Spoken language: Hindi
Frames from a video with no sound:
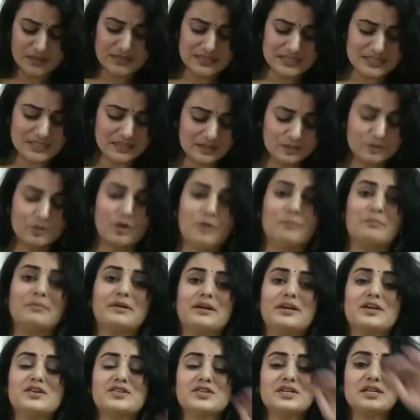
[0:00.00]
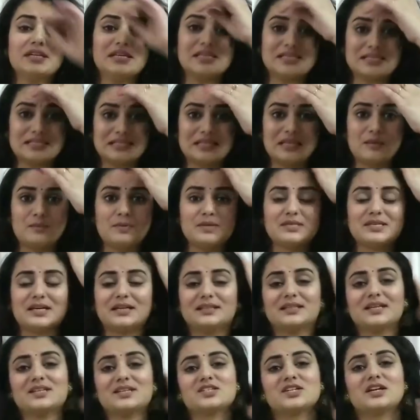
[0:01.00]
अच्छा कॉम्बिनेशन इसलिए भी
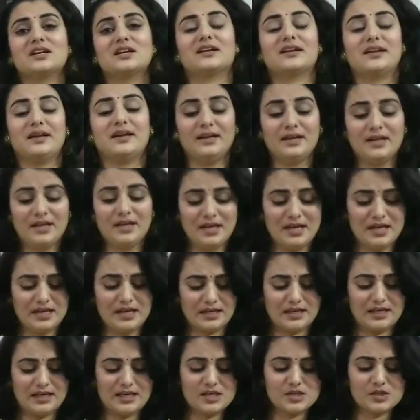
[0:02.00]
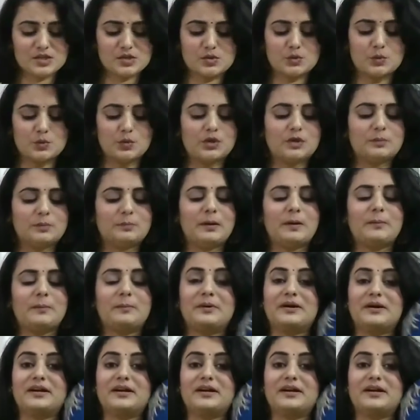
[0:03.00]
ज्यादा अच्छा लग रहा है कि सूट पर